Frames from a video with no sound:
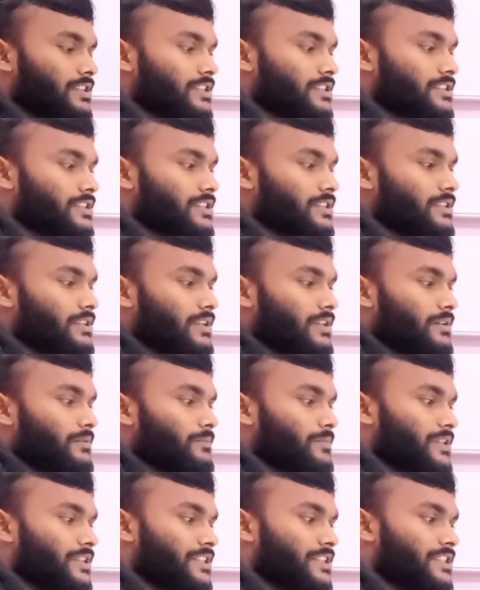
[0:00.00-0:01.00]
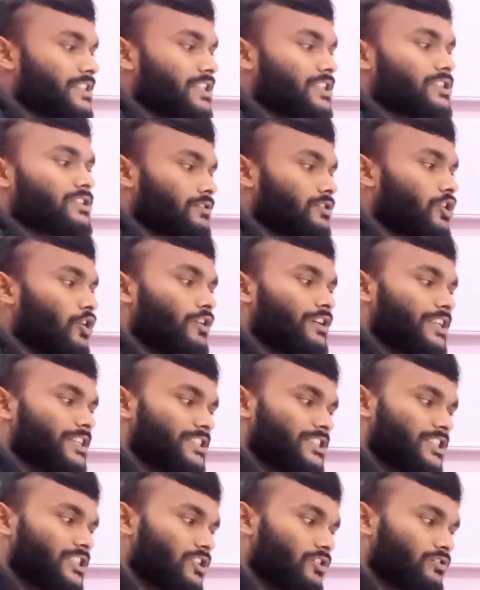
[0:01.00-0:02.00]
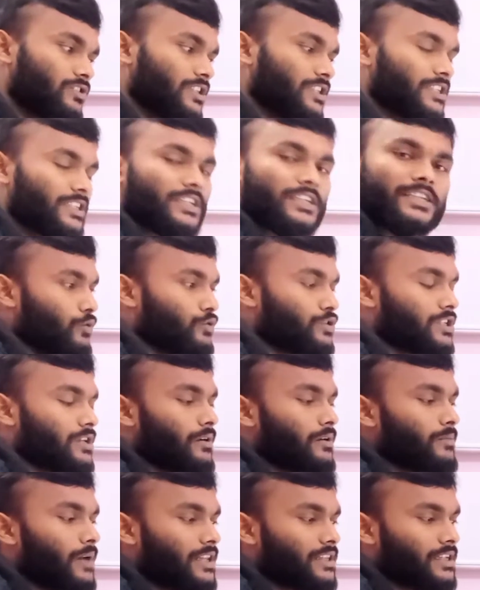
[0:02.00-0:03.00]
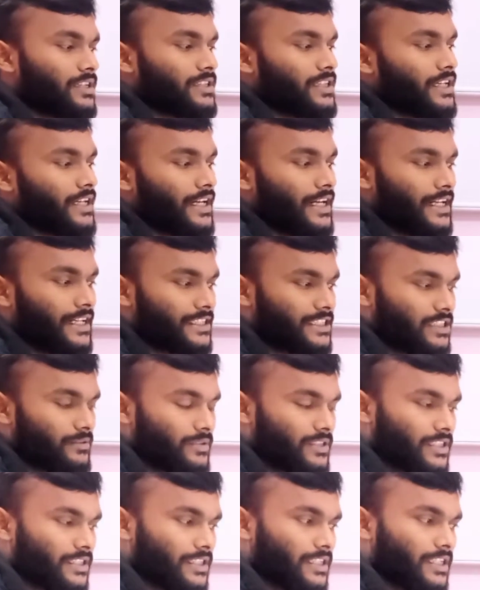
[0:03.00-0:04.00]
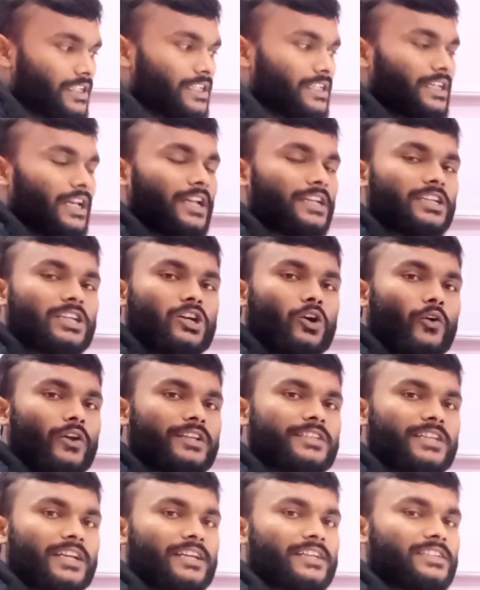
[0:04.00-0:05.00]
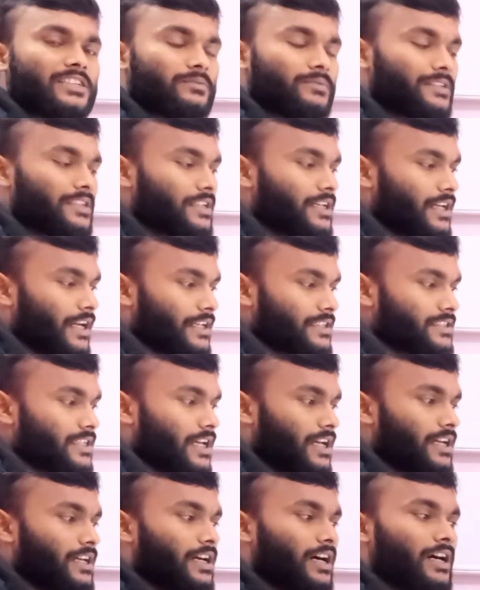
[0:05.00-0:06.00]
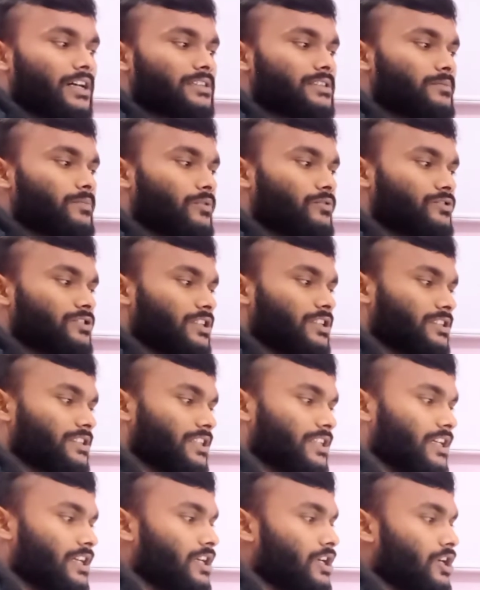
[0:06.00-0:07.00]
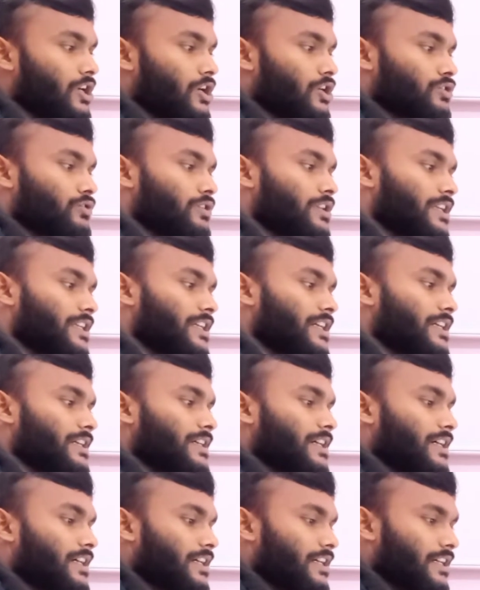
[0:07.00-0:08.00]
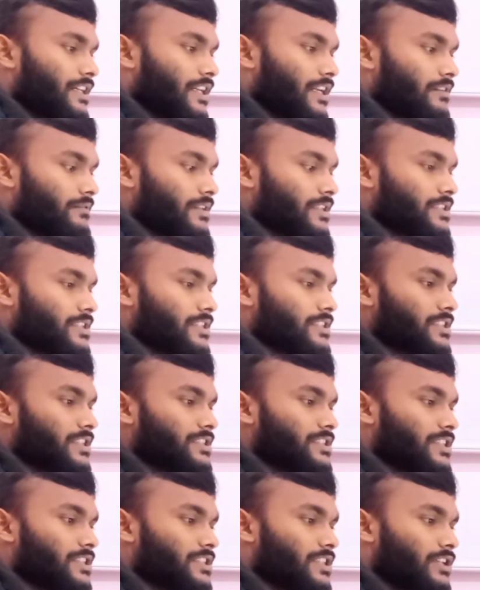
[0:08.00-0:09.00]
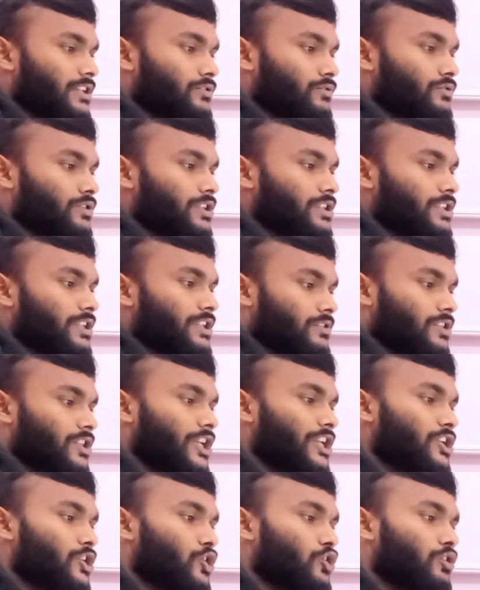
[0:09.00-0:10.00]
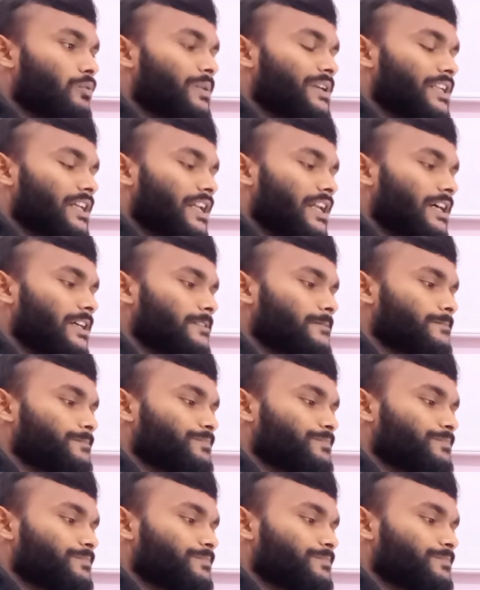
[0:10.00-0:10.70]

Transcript: डी सी बी जी एस डॉट ए सी डॉट इन उसके बाद बात करते हैं कनेक्टिविटी यानी कॉलेज कनेक्टिविटी कैसा है कहाँ से पहुँच सकते हैं तो देखिए रेलवे स्टेशन से इसका दूरी तीन किलोमीटर है